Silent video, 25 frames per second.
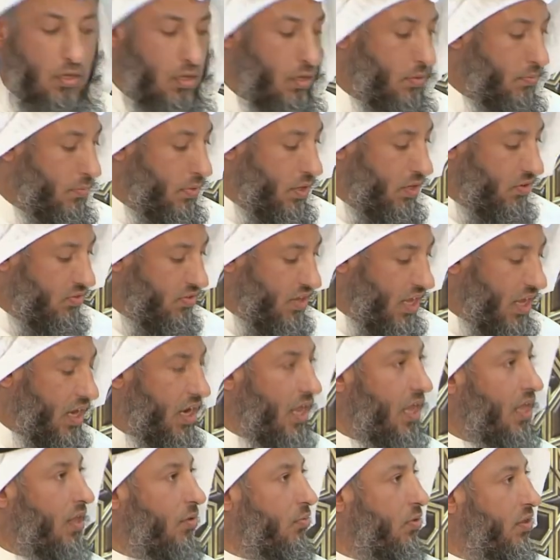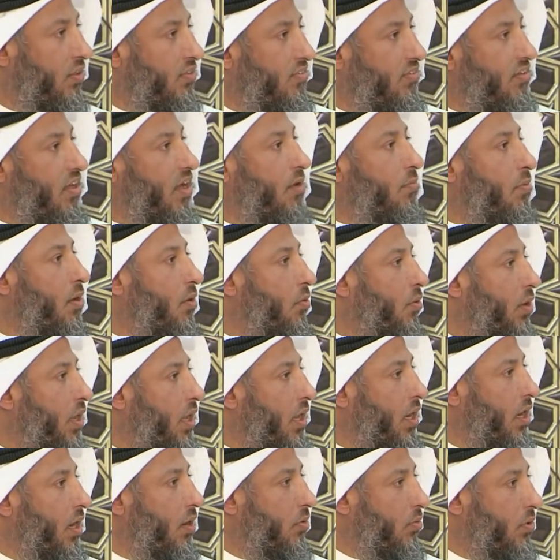برسالة الواتساب أو
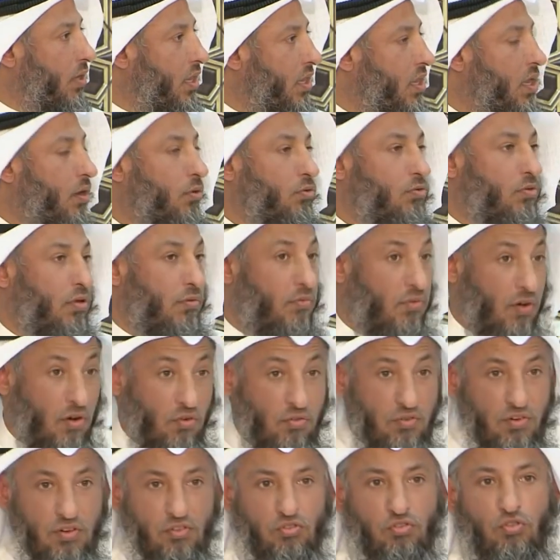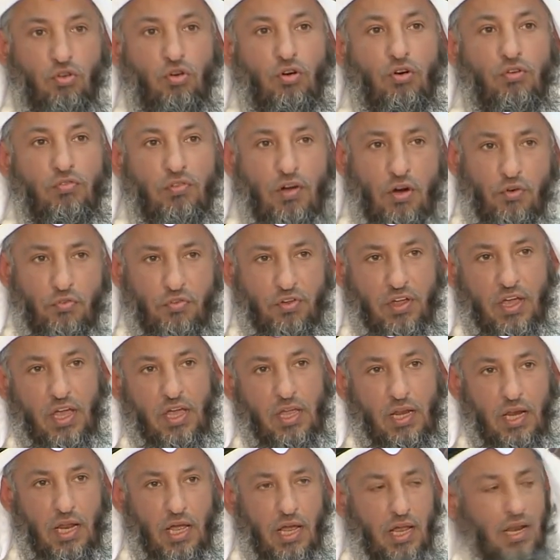غيرها أو كذا أو في الصحف أو في
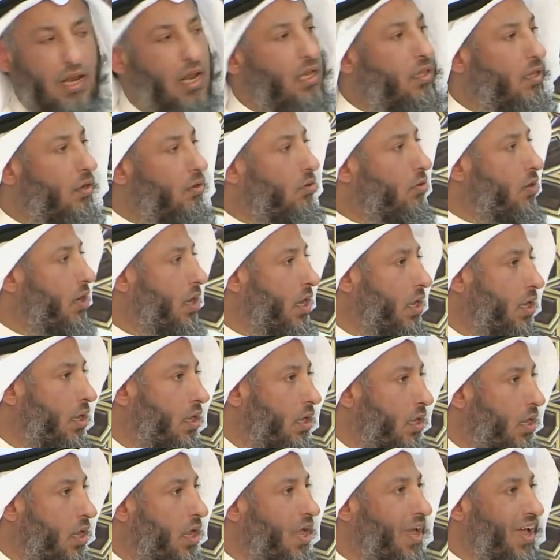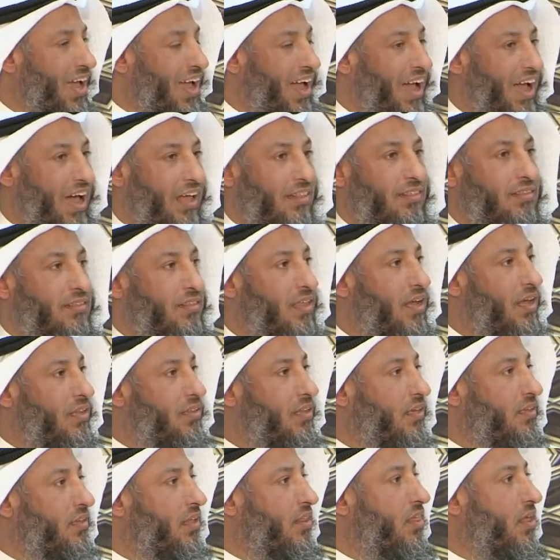غيرها لا تنقلها حتى
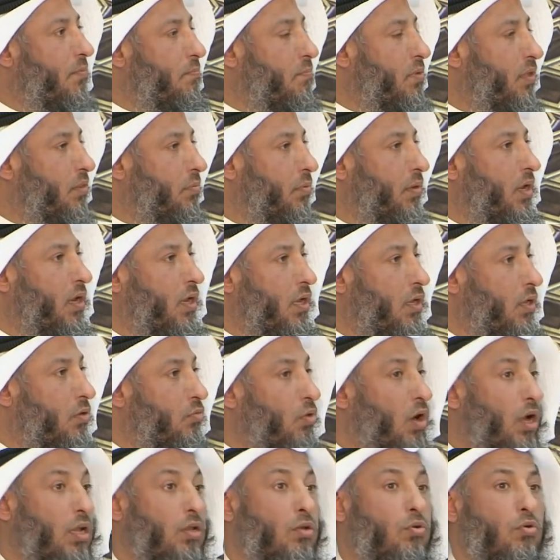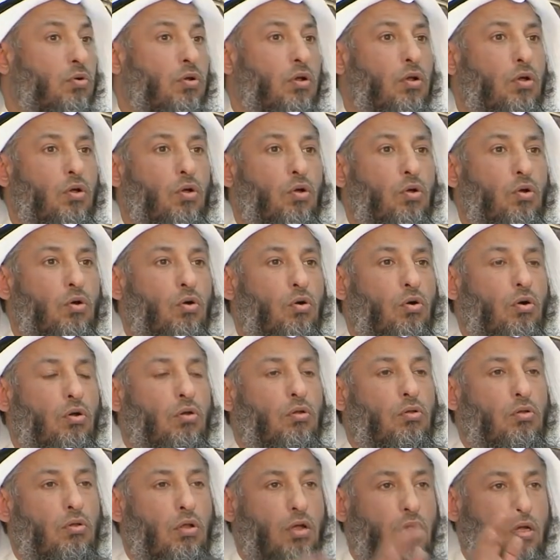تتثبت منها واحد يقول
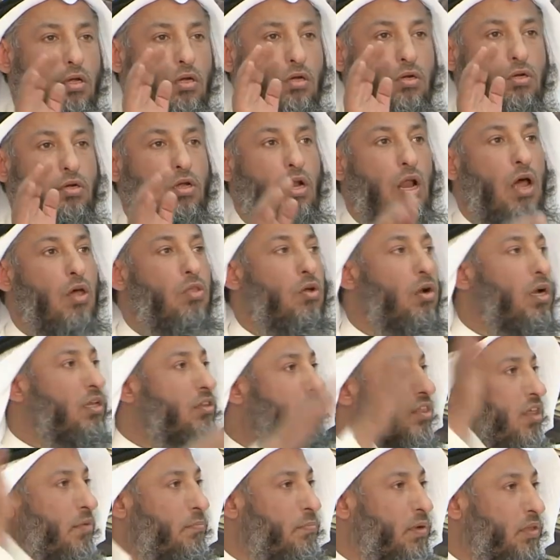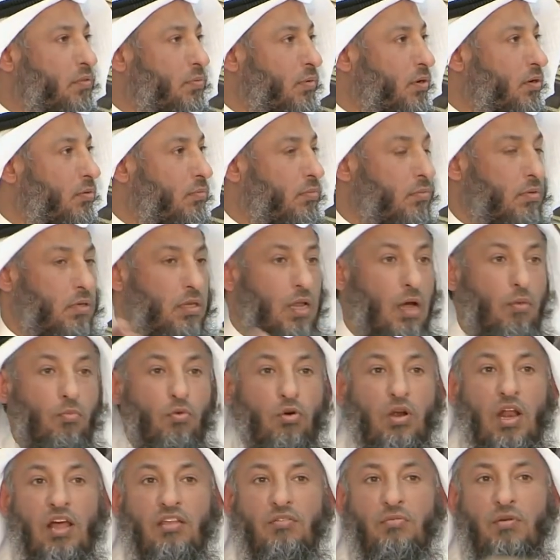الله كل هذول تثبت منهم لا مو
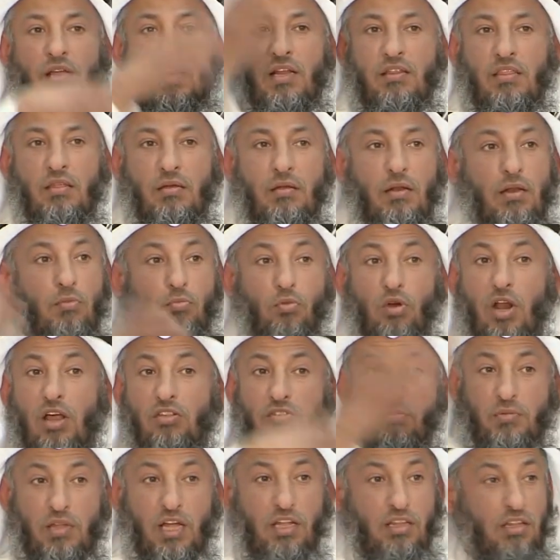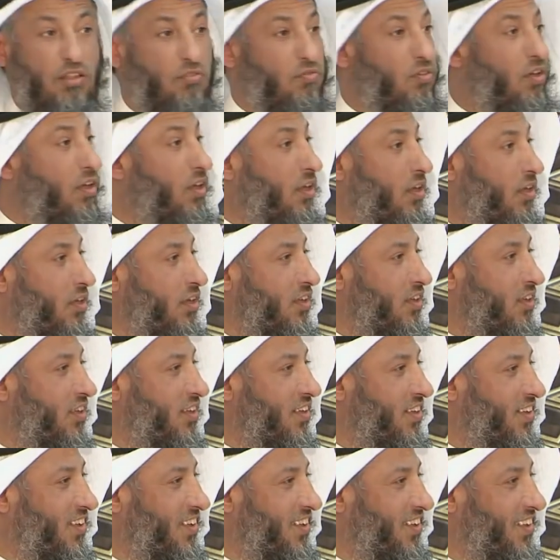لازم كلها مو لازم تحدث فيها
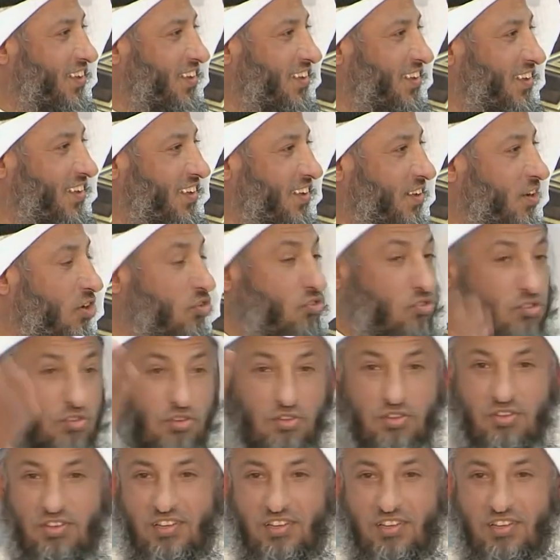اسكت